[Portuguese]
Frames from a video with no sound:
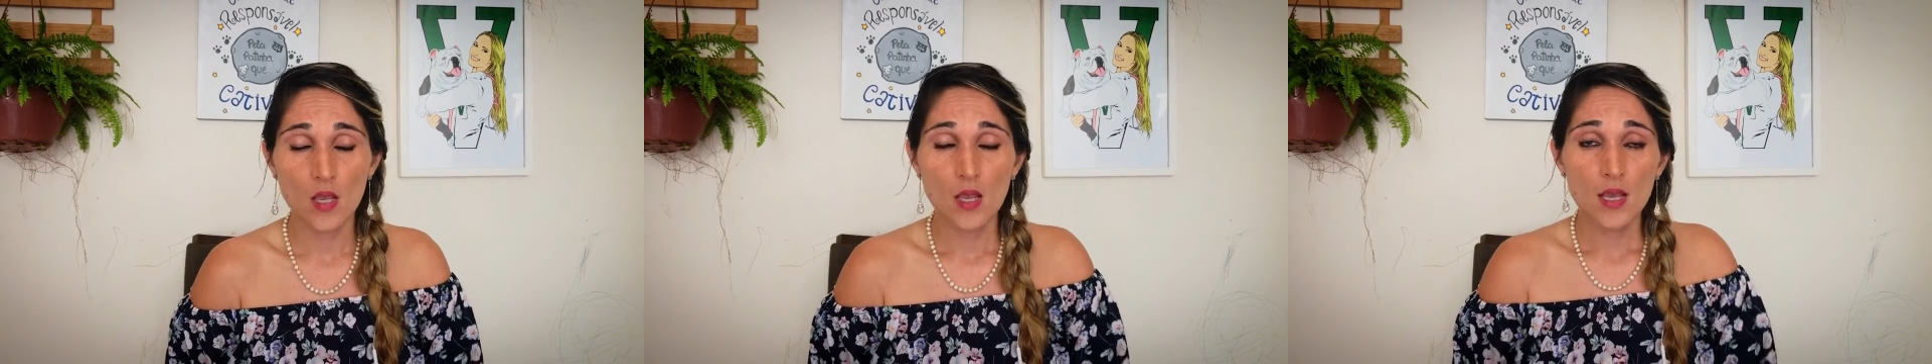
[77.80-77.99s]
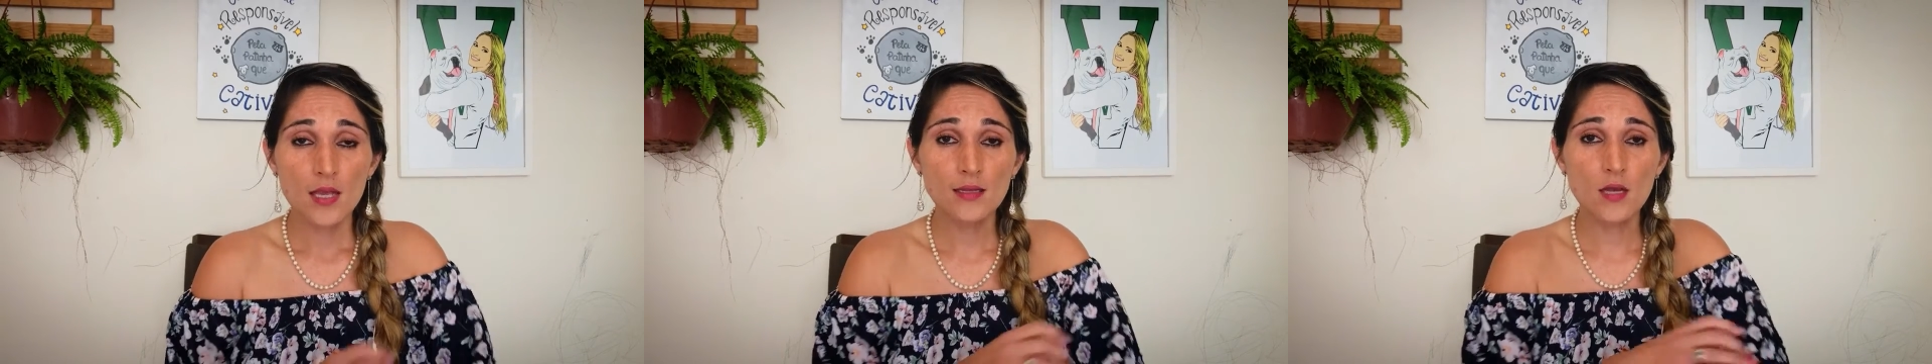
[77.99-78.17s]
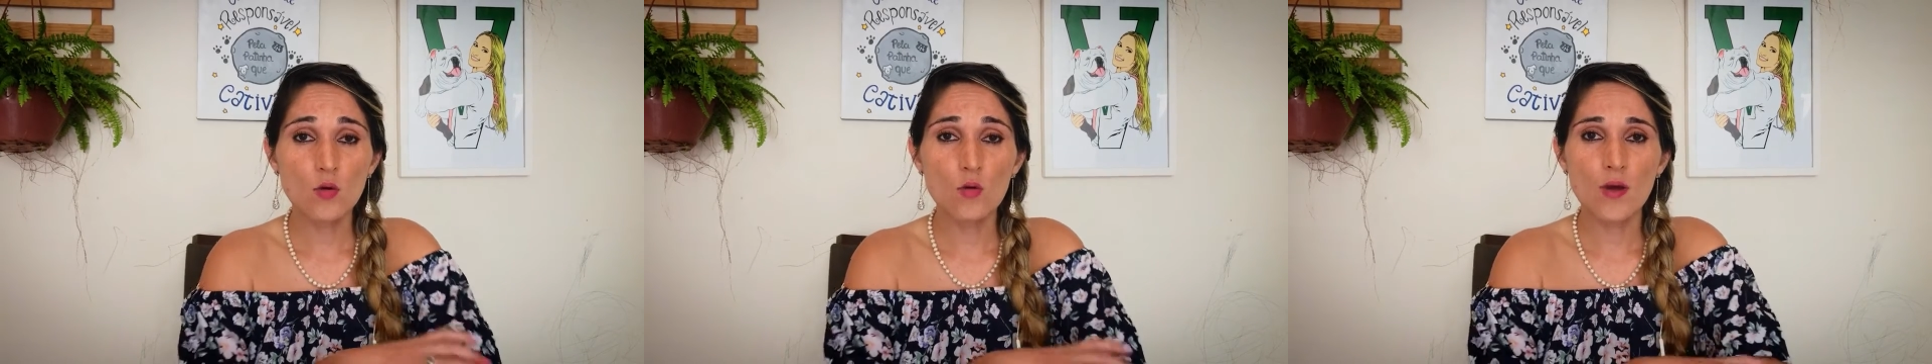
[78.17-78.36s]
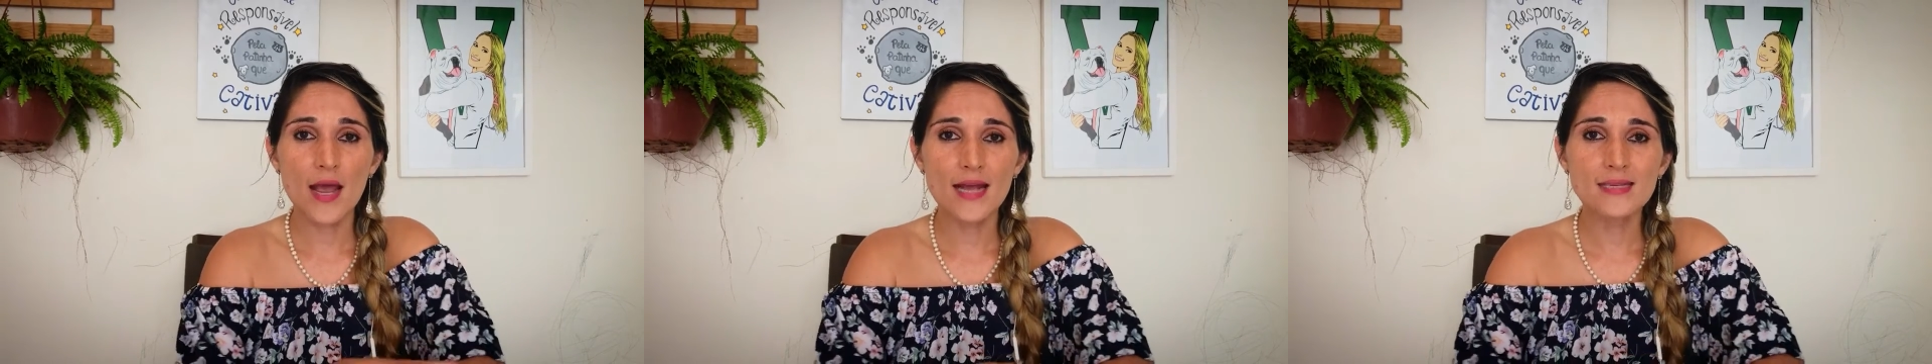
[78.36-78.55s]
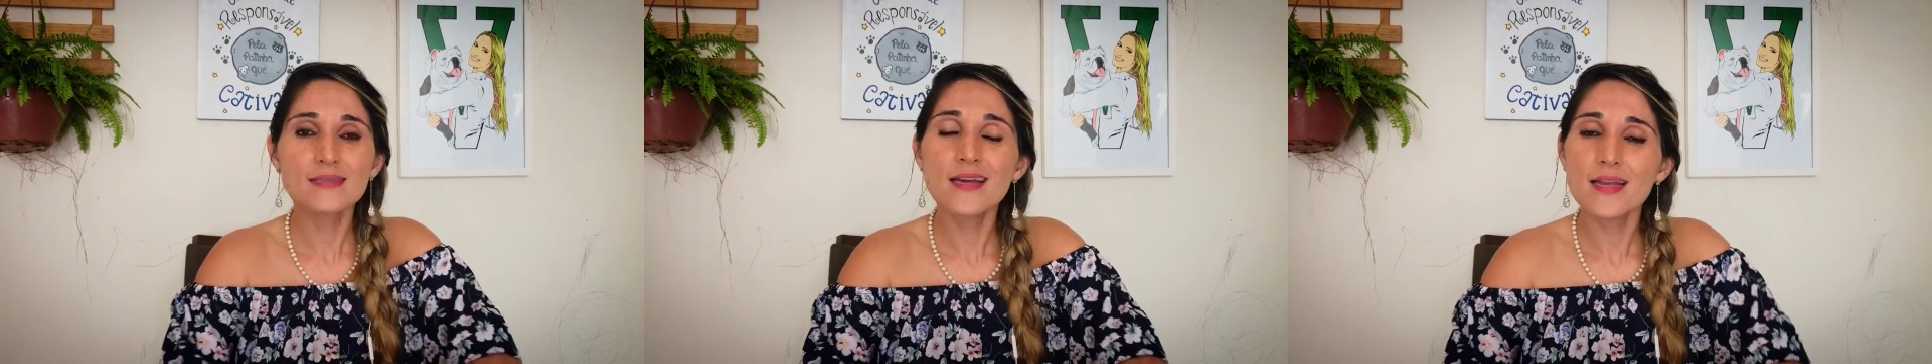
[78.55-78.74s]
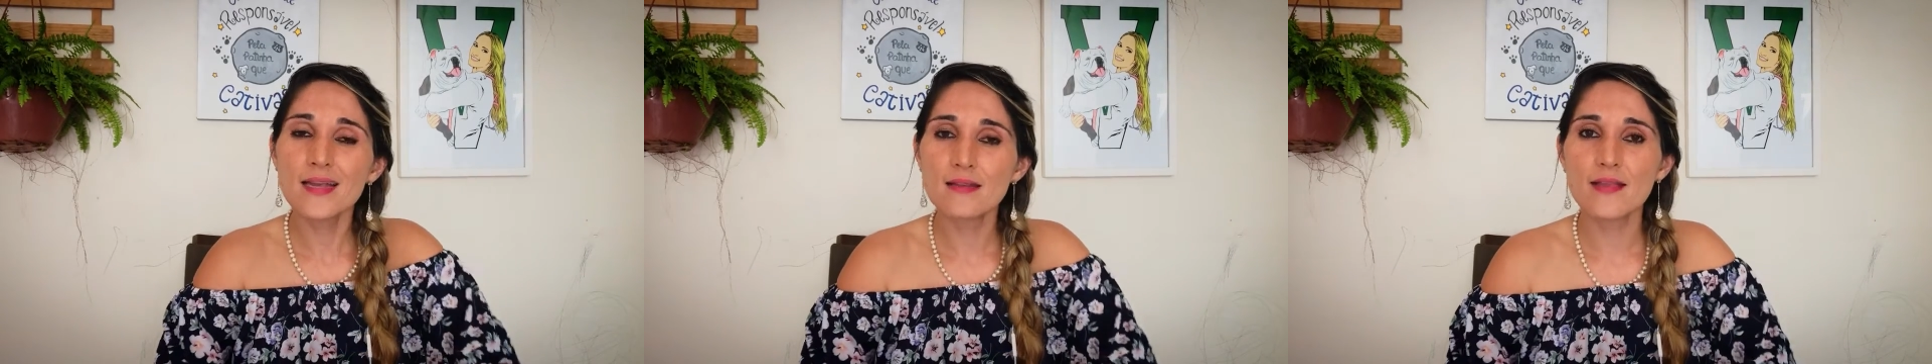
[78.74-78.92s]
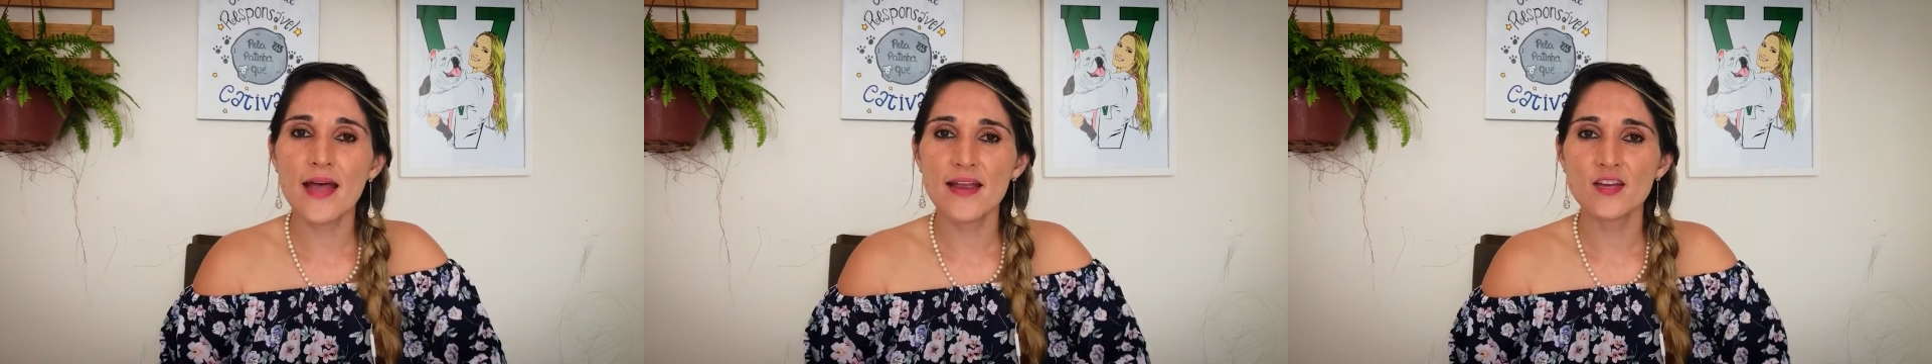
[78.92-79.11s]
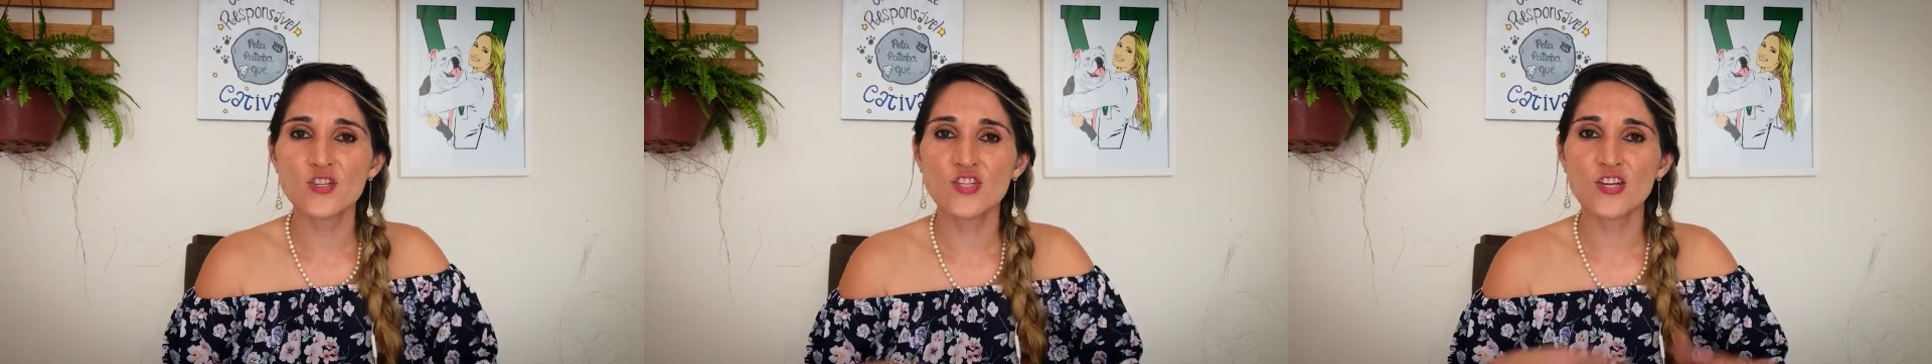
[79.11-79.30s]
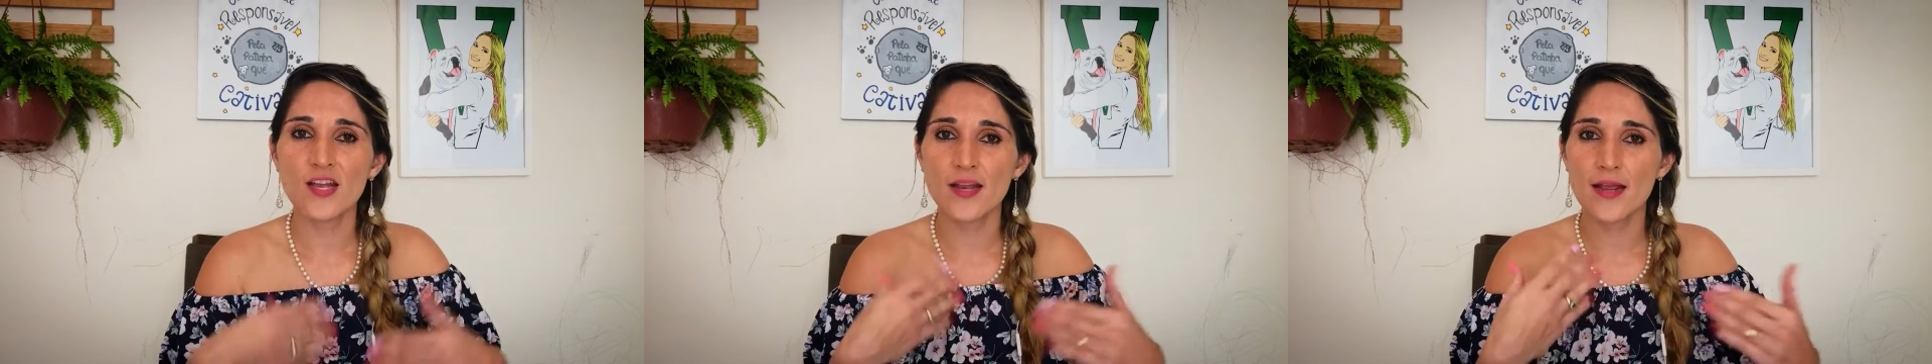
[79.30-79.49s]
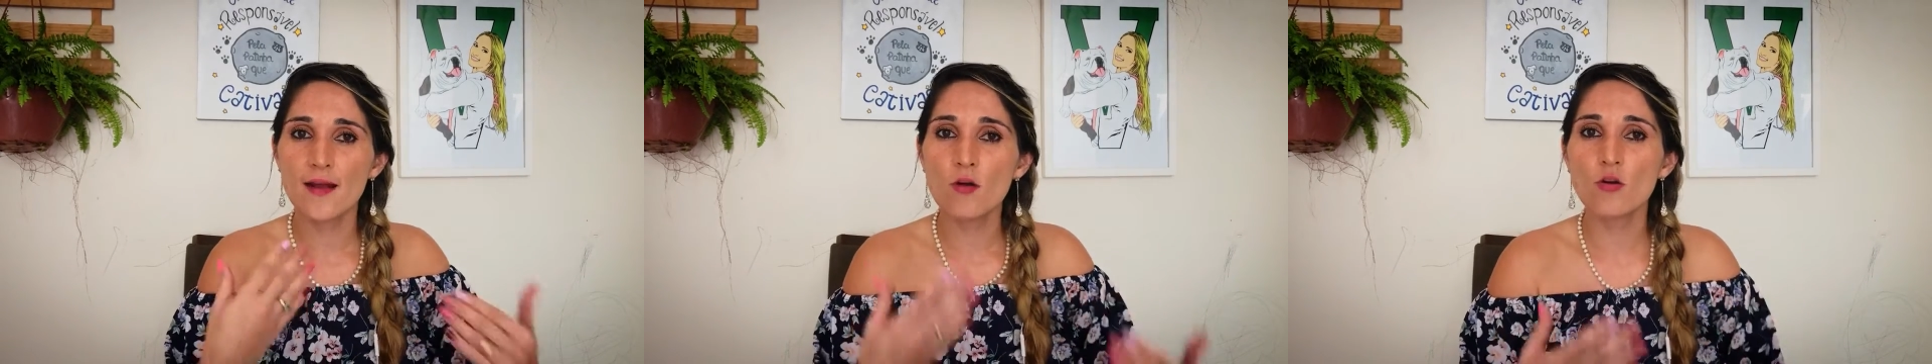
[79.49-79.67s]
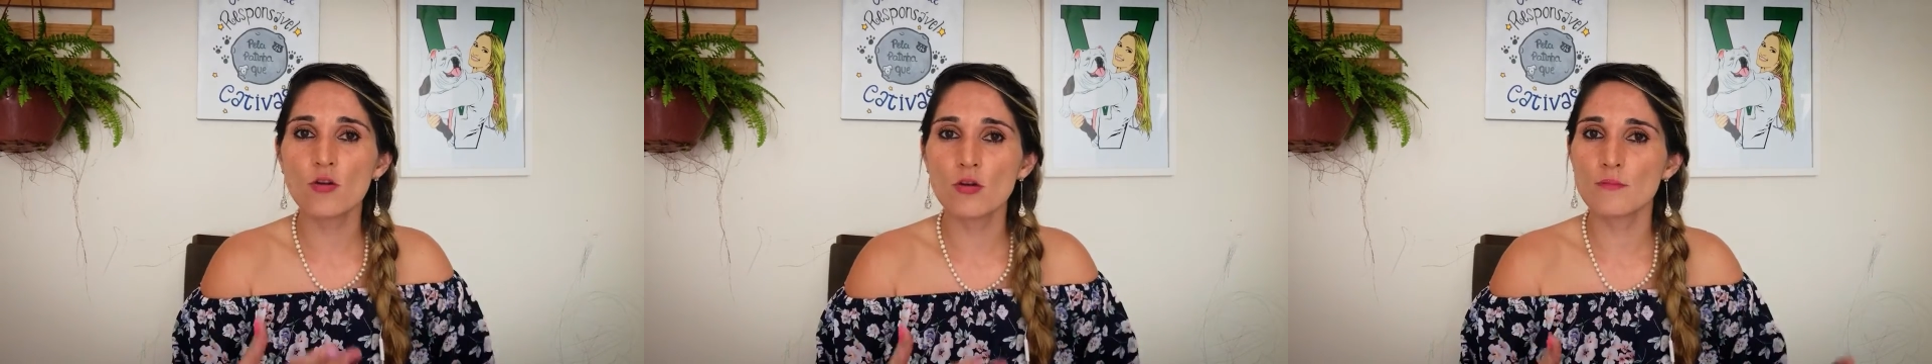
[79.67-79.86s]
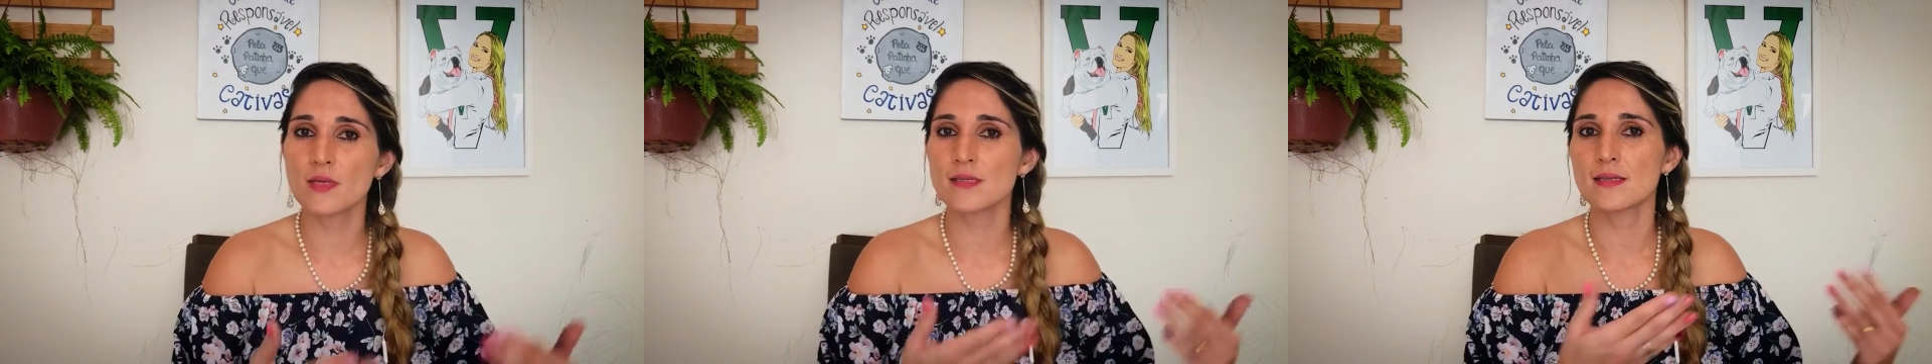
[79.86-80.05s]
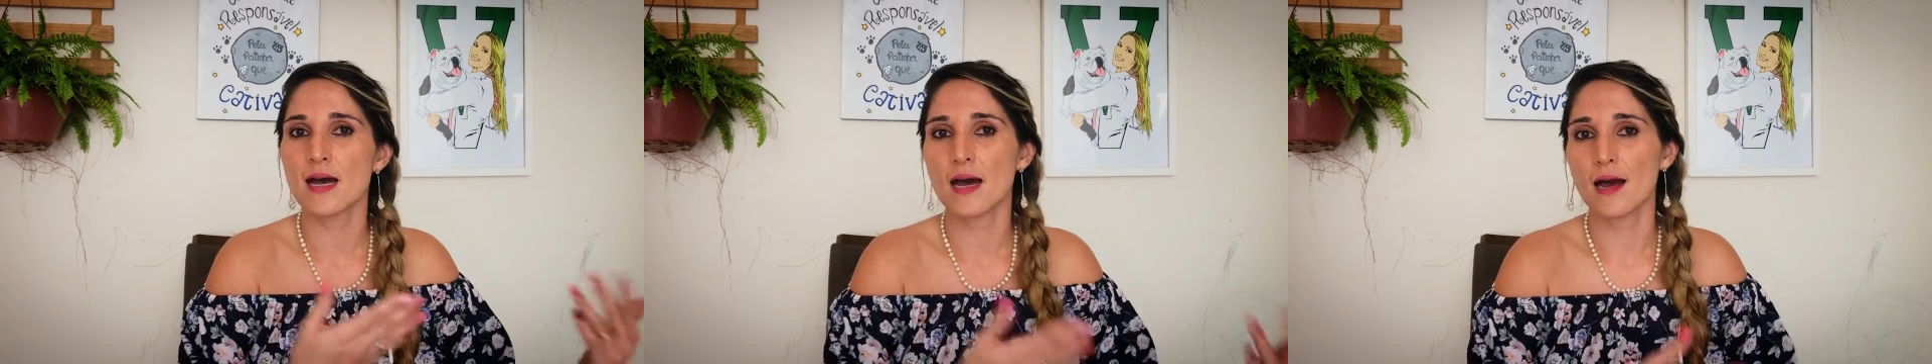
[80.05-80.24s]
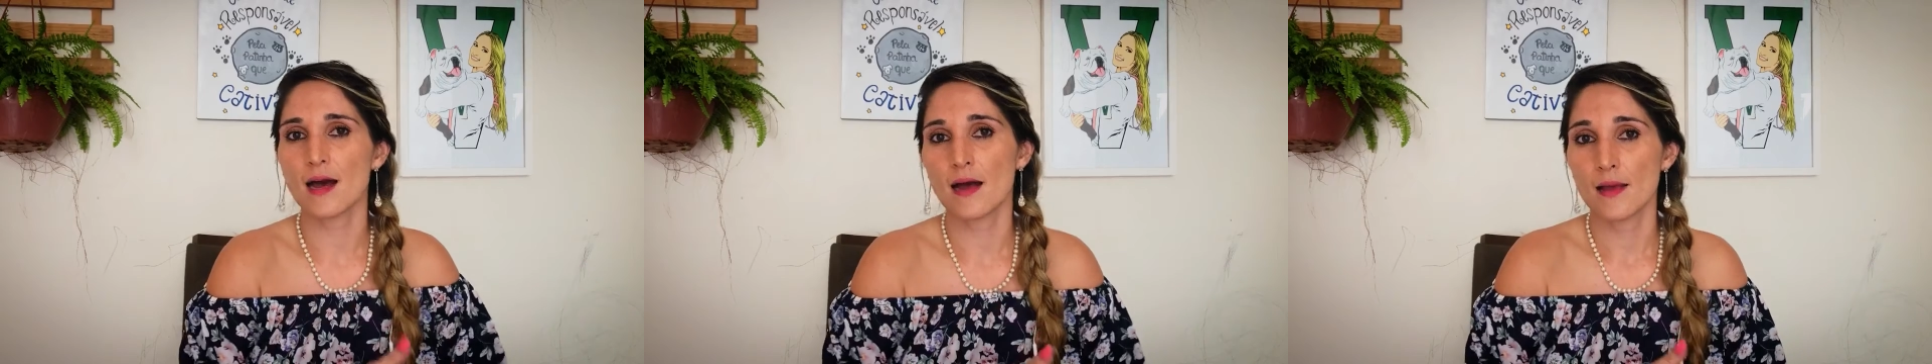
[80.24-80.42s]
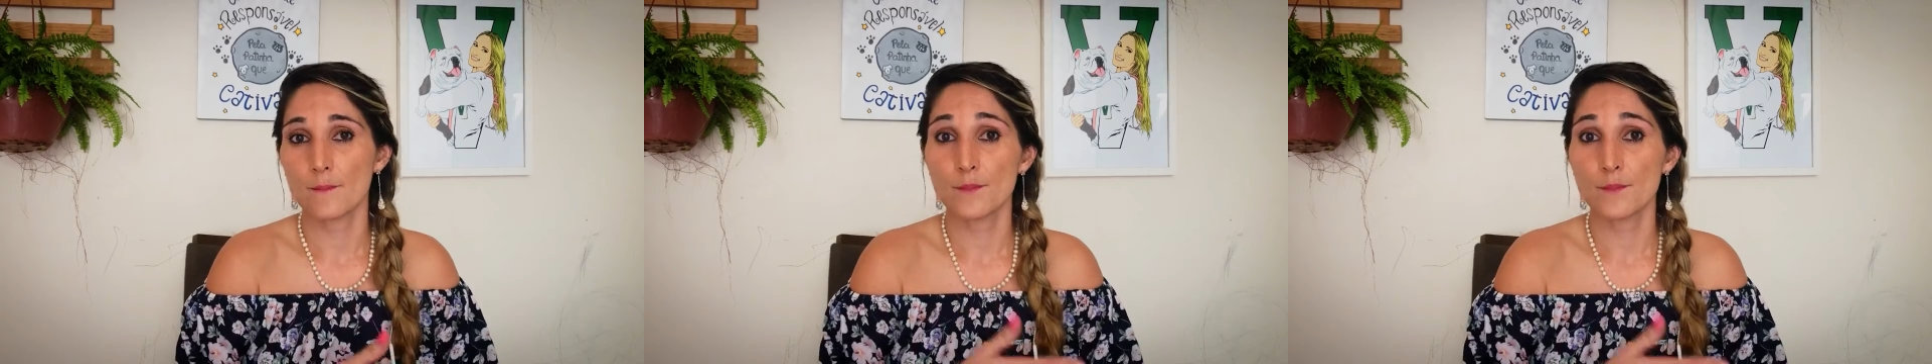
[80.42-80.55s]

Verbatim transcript: Então, essa ideia de querer economizar